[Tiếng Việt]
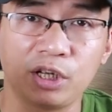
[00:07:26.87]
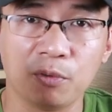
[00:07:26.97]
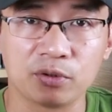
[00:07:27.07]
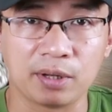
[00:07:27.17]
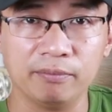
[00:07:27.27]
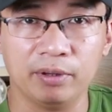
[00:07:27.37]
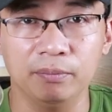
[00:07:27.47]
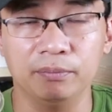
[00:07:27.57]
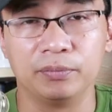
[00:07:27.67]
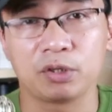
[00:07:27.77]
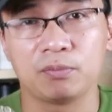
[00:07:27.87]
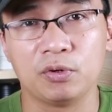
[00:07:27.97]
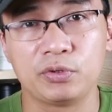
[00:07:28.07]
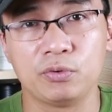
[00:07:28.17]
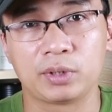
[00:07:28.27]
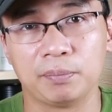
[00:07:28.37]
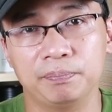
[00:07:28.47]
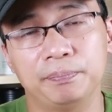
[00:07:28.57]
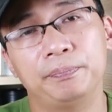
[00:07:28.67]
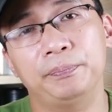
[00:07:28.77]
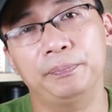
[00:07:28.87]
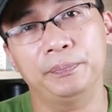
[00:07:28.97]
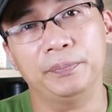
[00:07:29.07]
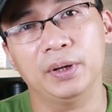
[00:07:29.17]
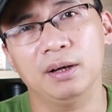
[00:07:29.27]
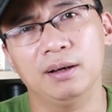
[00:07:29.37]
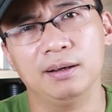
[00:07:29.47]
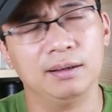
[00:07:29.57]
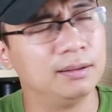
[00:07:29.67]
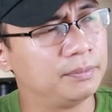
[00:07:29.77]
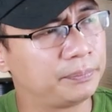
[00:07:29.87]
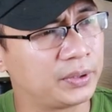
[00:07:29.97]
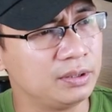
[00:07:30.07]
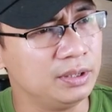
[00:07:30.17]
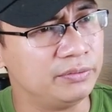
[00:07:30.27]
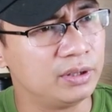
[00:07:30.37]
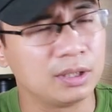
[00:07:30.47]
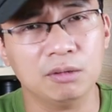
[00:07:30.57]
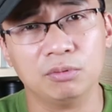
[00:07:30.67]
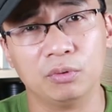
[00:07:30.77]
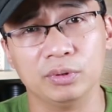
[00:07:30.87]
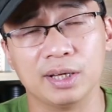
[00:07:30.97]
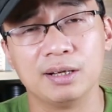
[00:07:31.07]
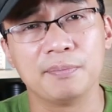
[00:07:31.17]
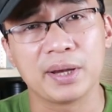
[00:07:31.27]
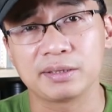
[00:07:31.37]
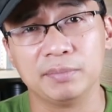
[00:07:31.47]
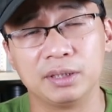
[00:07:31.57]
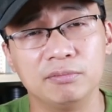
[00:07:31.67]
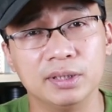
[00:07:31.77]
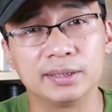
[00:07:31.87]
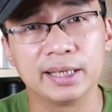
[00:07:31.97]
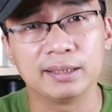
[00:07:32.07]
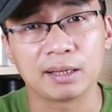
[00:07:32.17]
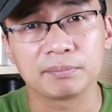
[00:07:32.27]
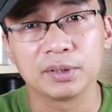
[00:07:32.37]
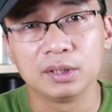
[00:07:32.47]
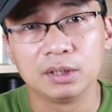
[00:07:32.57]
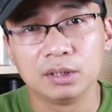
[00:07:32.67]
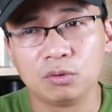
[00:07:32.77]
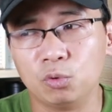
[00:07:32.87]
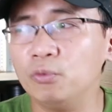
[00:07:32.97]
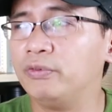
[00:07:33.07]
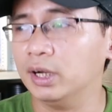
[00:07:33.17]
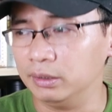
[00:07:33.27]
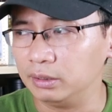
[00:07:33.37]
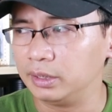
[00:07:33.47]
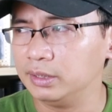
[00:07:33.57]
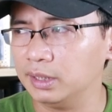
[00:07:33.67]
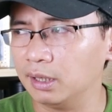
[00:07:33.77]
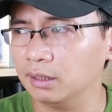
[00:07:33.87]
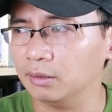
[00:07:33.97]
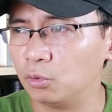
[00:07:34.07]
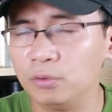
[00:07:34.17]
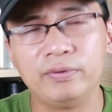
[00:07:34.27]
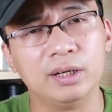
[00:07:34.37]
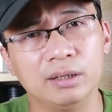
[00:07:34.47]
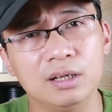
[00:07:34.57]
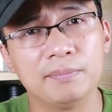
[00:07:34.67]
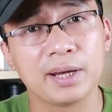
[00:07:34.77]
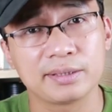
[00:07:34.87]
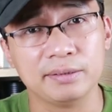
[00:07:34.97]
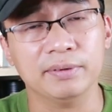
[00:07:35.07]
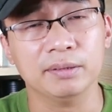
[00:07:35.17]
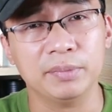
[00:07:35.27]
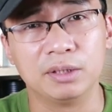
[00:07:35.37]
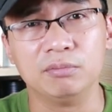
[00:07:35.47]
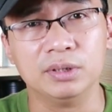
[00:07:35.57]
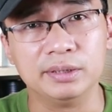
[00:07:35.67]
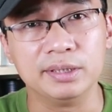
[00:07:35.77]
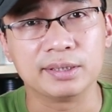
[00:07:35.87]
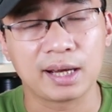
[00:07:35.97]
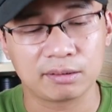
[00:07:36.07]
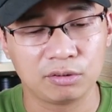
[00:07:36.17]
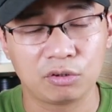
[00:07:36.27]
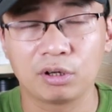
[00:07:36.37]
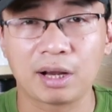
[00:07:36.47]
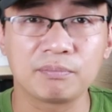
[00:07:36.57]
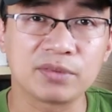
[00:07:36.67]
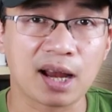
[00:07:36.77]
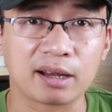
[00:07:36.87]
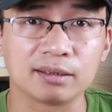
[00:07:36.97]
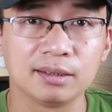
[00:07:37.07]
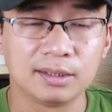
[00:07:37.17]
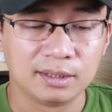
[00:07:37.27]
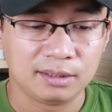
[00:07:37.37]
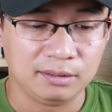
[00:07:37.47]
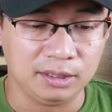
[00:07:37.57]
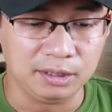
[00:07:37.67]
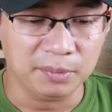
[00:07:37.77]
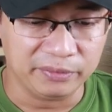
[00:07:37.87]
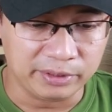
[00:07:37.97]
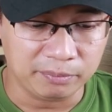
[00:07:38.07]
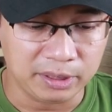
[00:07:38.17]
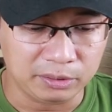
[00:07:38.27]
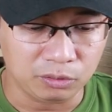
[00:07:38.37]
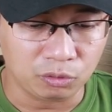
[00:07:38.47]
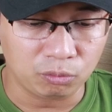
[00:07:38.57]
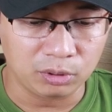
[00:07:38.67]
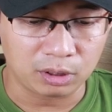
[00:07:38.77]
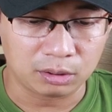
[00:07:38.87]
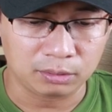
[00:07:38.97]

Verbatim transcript: bộ sản phẩm trong bộ sưu tập mà cái gì phương Đông của nhà Hermes, mình không nhớ tên lắm. Khu vườn Hermes thì phải, mình không nhớ chính xác, nó có 5 chai. Thì bởi vì mình cũng được